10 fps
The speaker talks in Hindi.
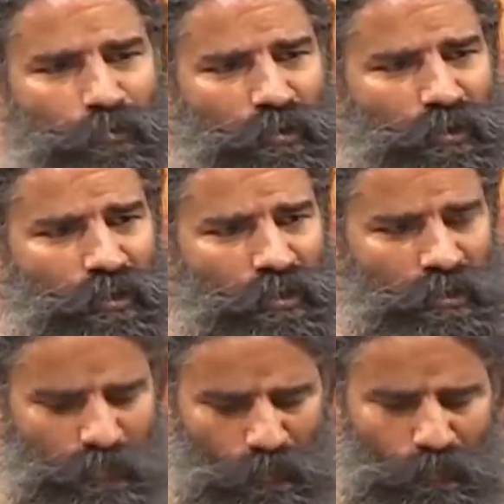है पूरी
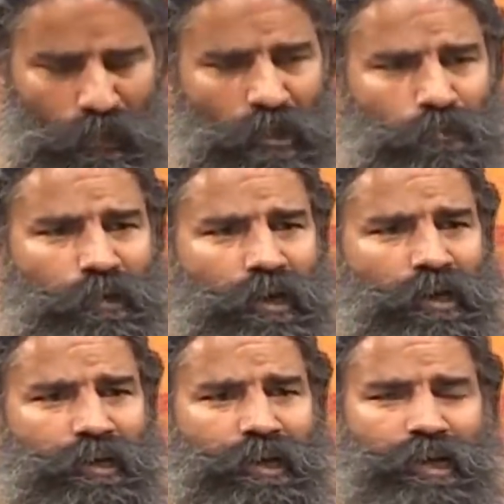इसमें बहुत
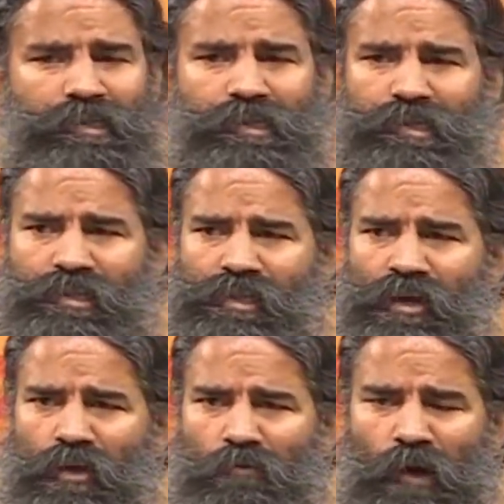प्रकार के एसिड्स
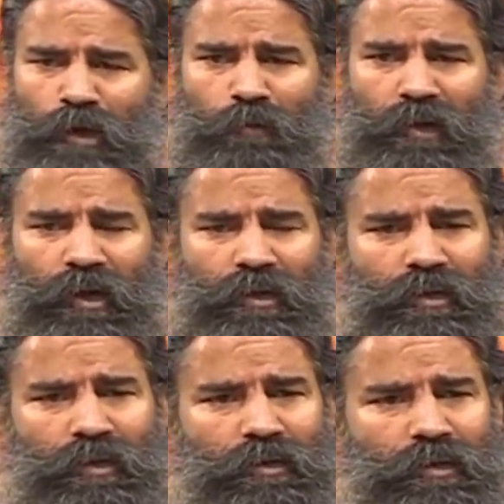बहुत प्रकार
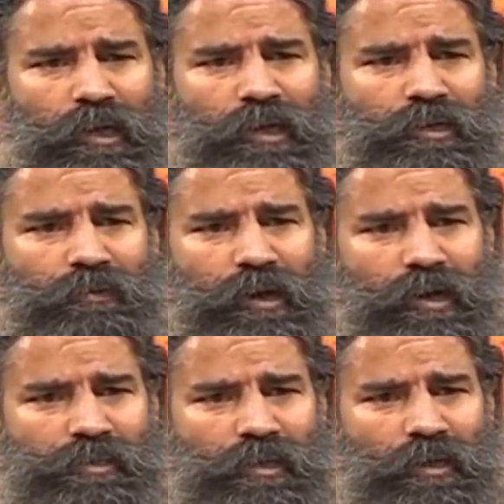के नेगेटिव
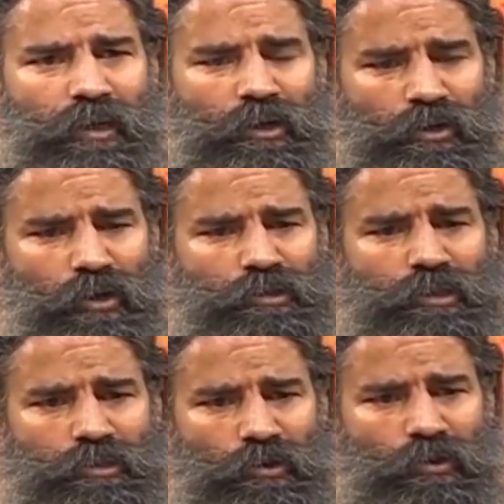एनर्जी
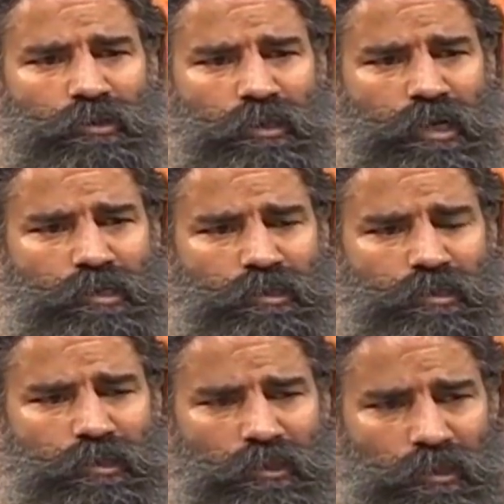टॉक्सिन्स
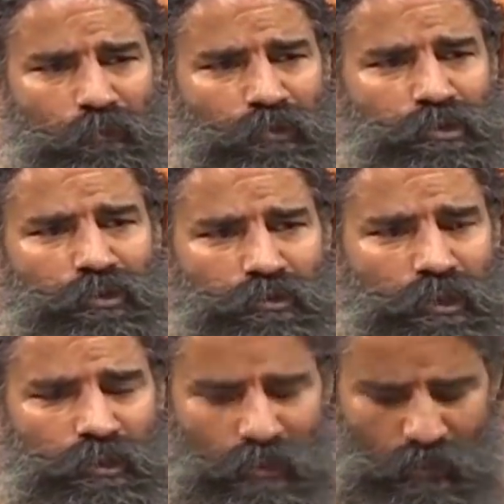ऑक्सीडेंट्स डिपॉजिट हो
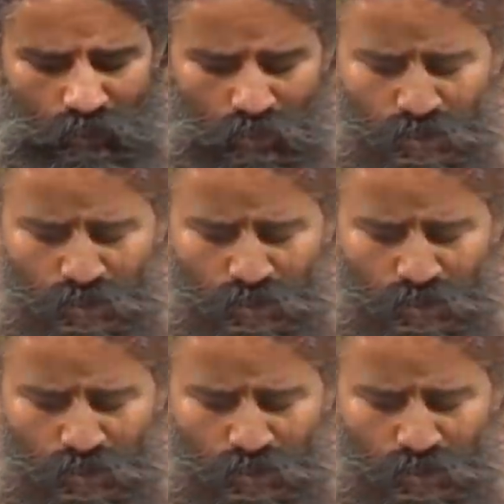जाते हैं